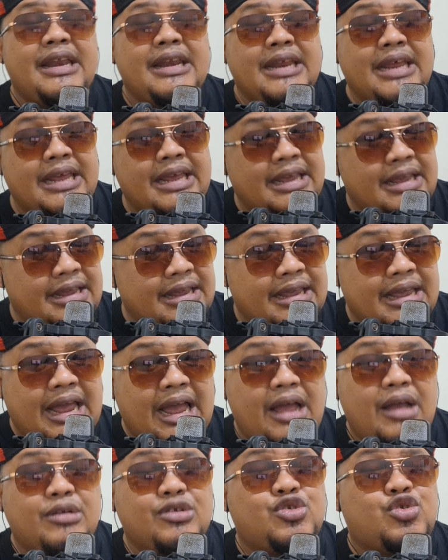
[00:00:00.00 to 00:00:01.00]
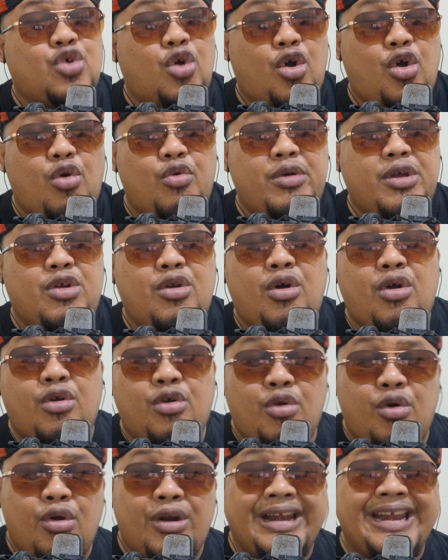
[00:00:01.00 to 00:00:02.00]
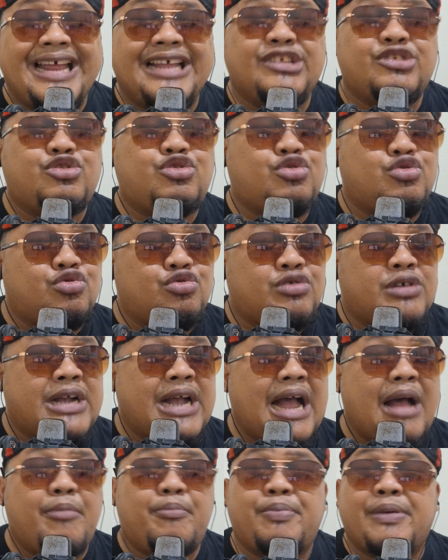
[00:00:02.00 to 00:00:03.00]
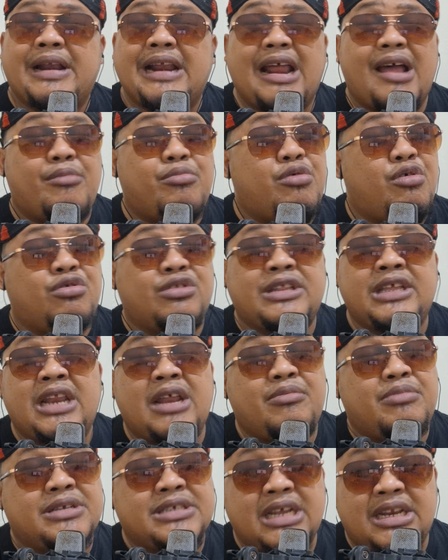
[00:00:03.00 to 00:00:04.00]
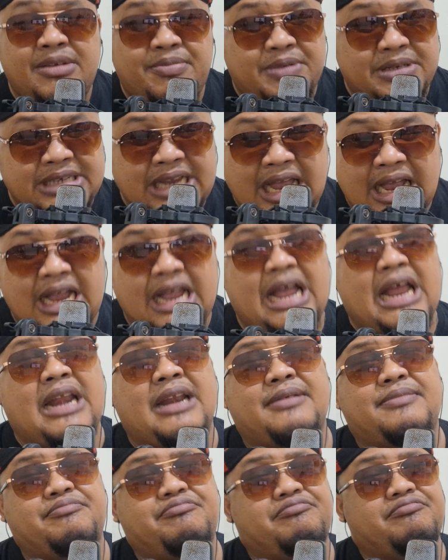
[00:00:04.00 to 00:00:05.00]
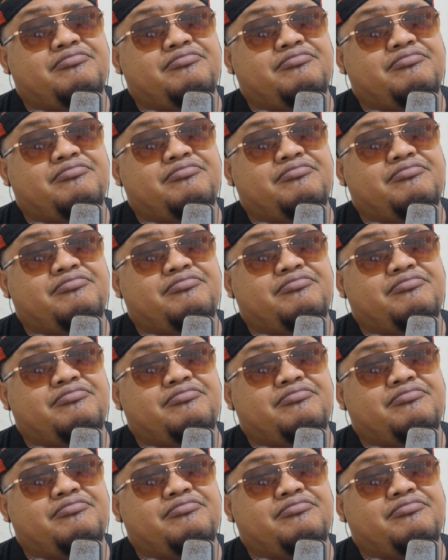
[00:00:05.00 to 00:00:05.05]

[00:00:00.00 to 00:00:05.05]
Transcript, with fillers: ini ya Joko Widodo dan juga Prabowo tidak bisa dipisahkan.